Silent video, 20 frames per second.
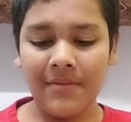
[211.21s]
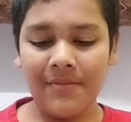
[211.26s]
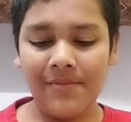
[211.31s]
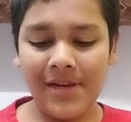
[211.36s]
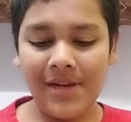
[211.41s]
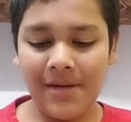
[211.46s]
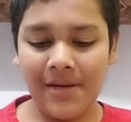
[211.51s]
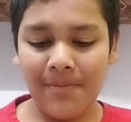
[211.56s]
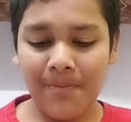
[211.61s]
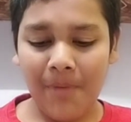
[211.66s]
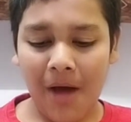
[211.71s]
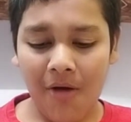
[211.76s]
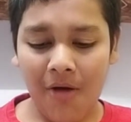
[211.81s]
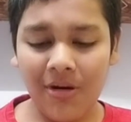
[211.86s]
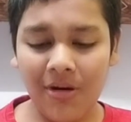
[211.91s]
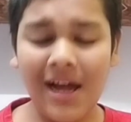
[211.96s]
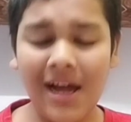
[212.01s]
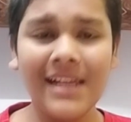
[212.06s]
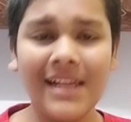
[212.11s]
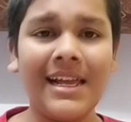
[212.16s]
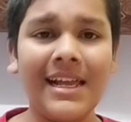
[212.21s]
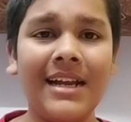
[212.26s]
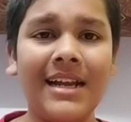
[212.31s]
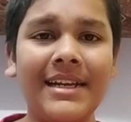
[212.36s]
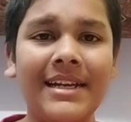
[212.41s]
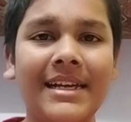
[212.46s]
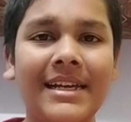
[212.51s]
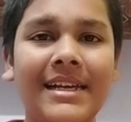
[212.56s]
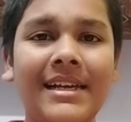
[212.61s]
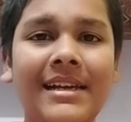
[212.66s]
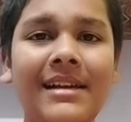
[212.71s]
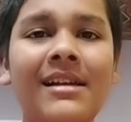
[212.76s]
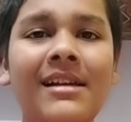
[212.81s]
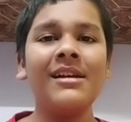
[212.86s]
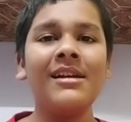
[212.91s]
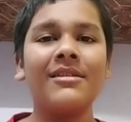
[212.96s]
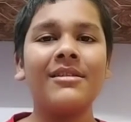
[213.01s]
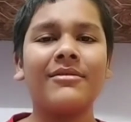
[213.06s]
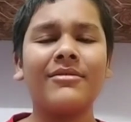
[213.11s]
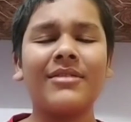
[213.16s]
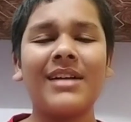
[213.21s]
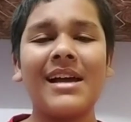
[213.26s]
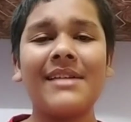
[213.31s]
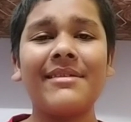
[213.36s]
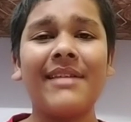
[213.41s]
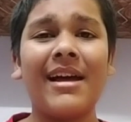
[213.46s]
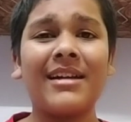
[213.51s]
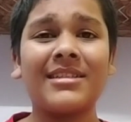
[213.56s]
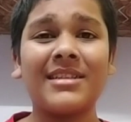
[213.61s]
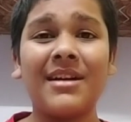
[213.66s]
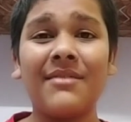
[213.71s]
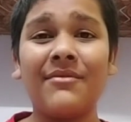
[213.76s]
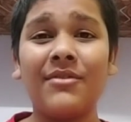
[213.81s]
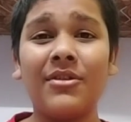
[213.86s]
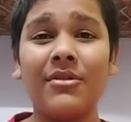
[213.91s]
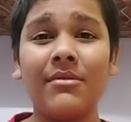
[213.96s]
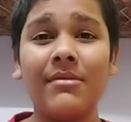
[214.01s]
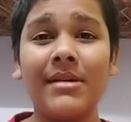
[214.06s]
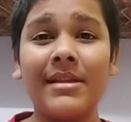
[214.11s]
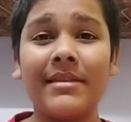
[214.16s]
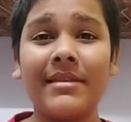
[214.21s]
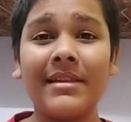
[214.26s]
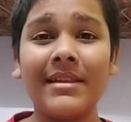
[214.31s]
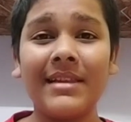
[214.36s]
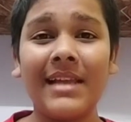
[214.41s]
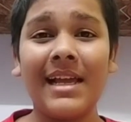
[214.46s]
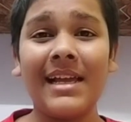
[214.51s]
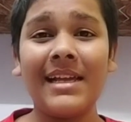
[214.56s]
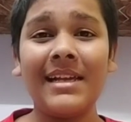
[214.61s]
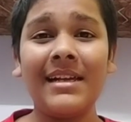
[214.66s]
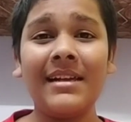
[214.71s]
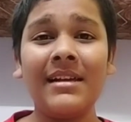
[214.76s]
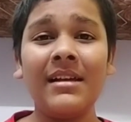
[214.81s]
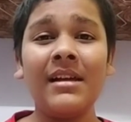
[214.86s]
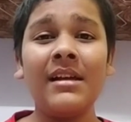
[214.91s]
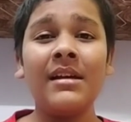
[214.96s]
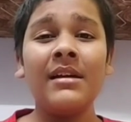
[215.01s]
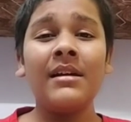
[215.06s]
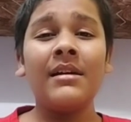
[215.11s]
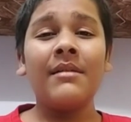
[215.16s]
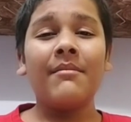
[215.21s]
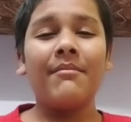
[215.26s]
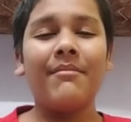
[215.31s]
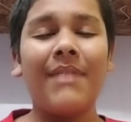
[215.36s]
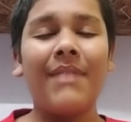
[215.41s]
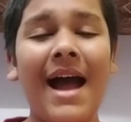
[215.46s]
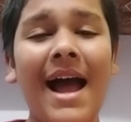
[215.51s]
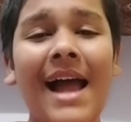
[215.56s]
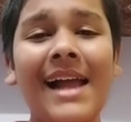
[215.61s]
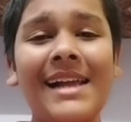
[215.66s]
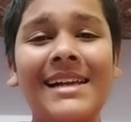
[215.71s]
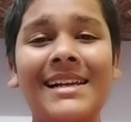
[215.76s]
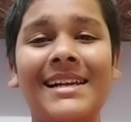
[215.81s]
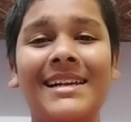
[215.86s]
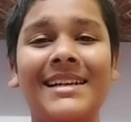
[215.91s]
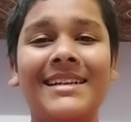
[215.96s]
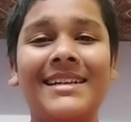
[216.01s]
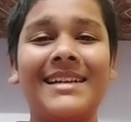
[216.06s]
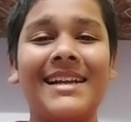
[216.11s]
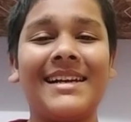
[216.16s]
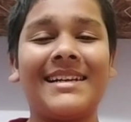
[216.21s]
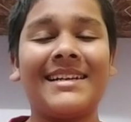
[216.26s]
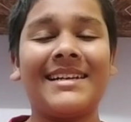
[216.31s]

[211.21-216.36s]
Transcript: मिल पाऊंगा या नहीं सो so गाइस आज का वीडियो बस नहीं बाय टेक